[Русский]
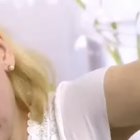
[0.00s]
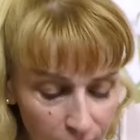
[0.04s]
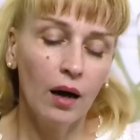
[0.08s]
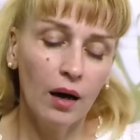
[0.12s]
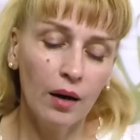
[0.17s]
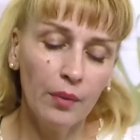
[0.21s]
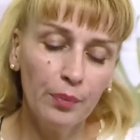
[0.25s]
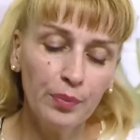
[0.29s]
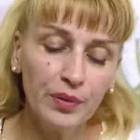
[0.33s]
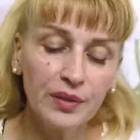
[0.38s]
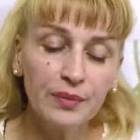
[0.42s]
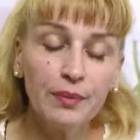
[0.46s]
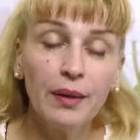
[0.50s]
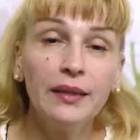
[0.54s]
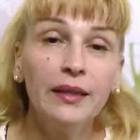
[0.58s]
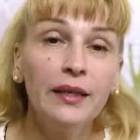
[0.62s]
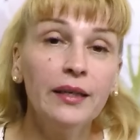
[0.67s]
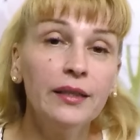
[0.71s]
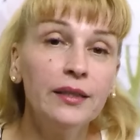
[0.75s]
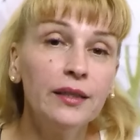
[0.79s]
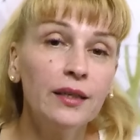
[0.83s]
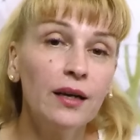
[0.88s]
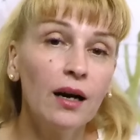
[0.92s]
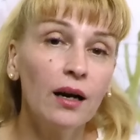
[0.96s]
А,
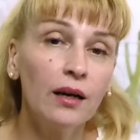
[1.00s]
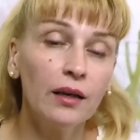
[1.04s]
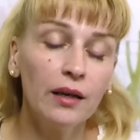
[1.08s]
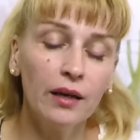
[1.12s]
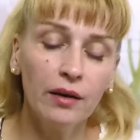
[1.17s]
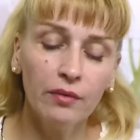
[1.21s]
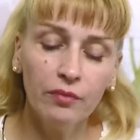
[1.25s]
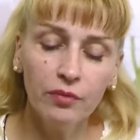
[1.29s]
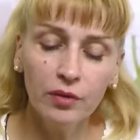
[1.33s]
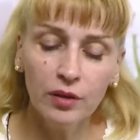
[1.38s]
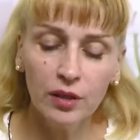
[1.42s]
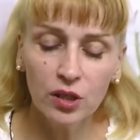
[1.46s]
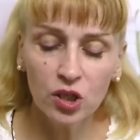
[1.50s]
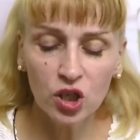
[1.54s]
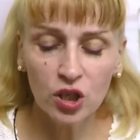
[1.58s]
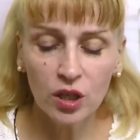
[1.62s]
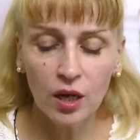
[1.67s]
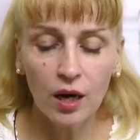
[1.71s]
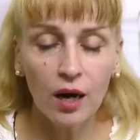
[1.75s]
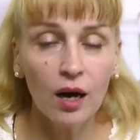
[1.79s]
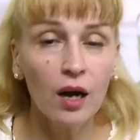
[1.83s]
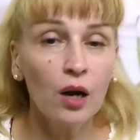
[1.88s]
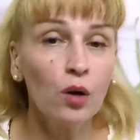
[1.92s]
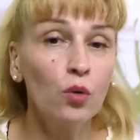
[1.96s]
посмотрите, как я
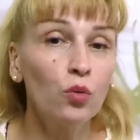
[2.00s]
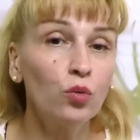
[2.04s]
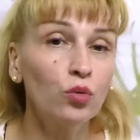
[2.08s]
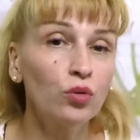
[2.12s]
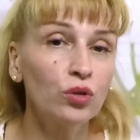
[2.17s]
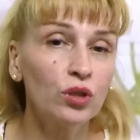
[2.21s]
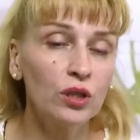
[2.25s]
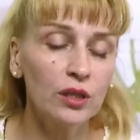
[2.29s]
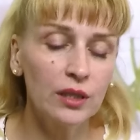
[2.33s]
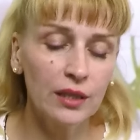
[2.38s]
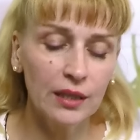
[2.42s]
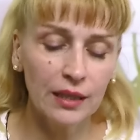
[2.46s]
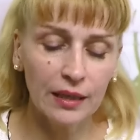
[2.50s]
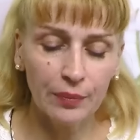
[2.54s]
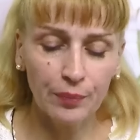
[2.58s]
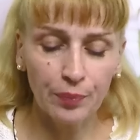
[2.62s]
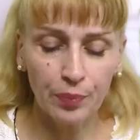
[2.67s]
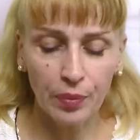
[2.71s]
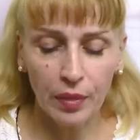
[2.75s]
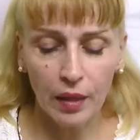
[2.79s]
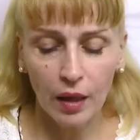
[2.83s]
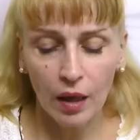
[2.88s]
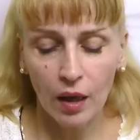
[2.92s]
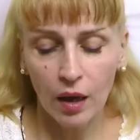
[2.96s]
выложила
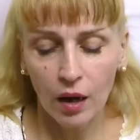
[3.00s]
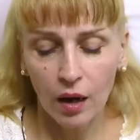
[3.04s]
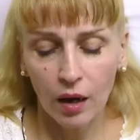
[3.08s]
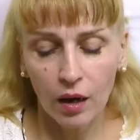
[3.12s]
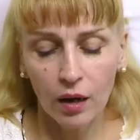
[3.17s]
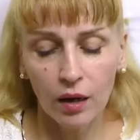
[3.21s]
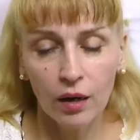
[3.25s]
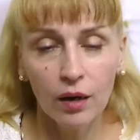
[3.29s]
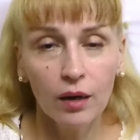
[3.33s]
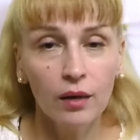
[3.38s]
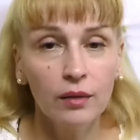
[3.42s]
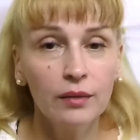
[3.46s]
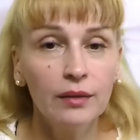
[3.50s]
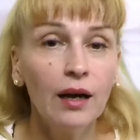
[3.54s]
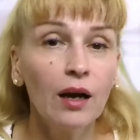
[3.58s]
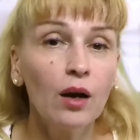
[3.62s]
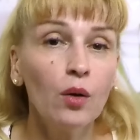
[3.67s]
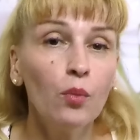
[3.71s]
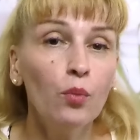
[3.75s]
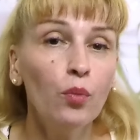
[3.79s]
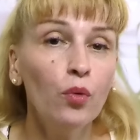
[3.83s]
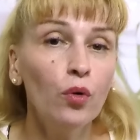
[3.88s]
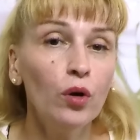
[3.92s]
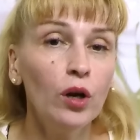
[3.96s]
огурцы. А,
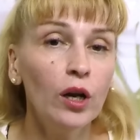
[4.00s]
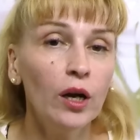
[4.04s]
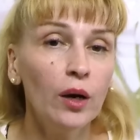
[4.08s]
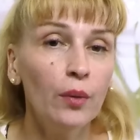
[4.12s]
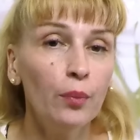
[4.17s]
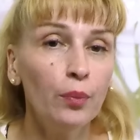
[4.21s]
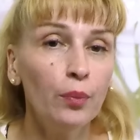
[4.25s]
так более